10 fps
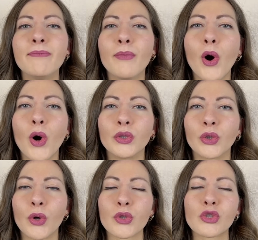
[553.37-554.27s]

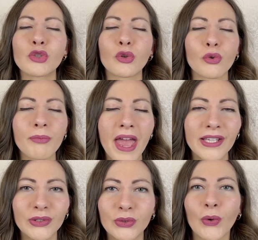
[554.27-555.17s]
modo, lo
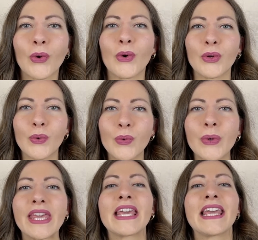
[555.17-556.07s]
strumento con
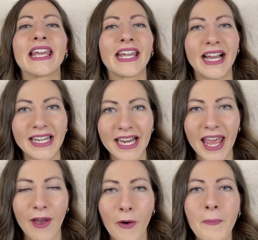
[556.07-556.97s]
cui
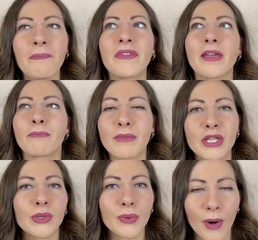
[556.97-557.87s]
Galileo
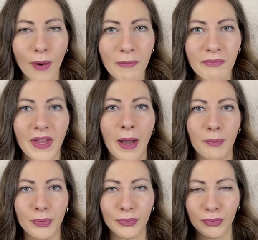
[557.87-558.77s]
misurò
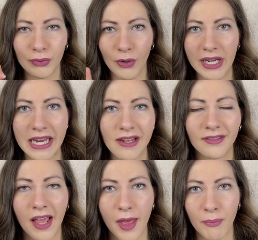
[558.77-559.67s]
appunto
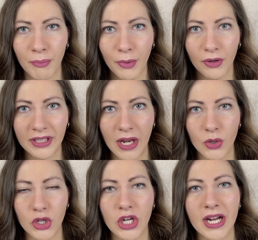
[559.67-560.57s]
il tempo
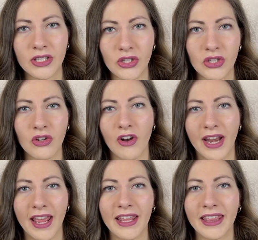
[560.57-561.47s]

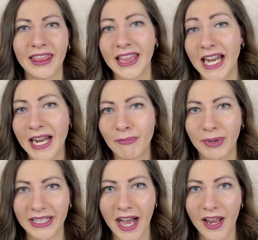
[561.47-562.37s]
dell'oscillazione del
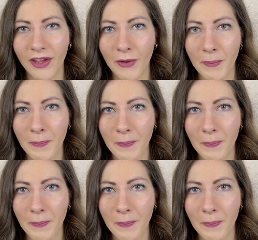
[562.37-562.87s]
lampadario.